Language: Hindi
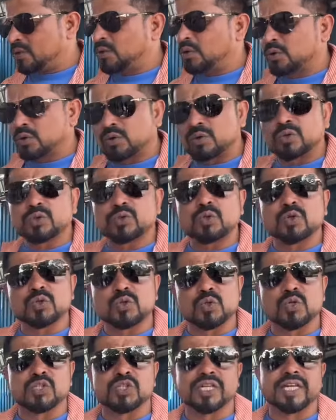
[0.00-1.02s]
लोगों को जो
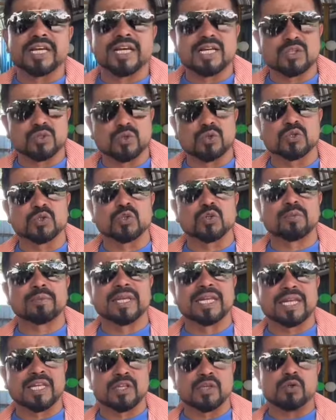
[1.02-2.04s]
सोचने का सोच लो
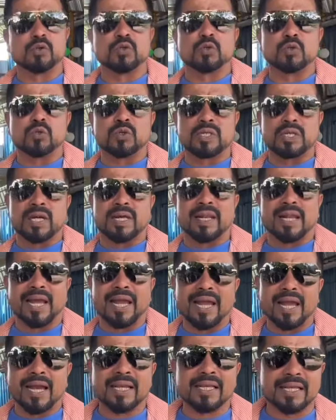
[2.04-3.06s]
मैंने क्यों शूट
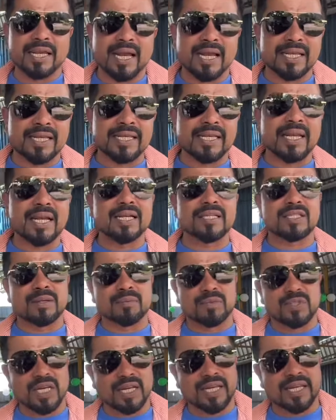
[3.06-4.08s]
कराया क्या किया
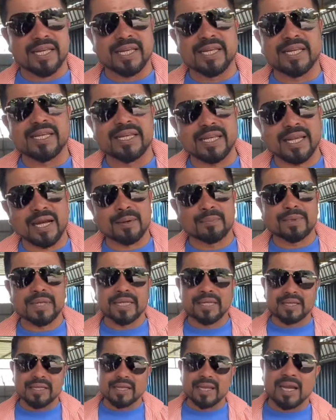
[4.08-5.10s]
चमचागिरी किया बिक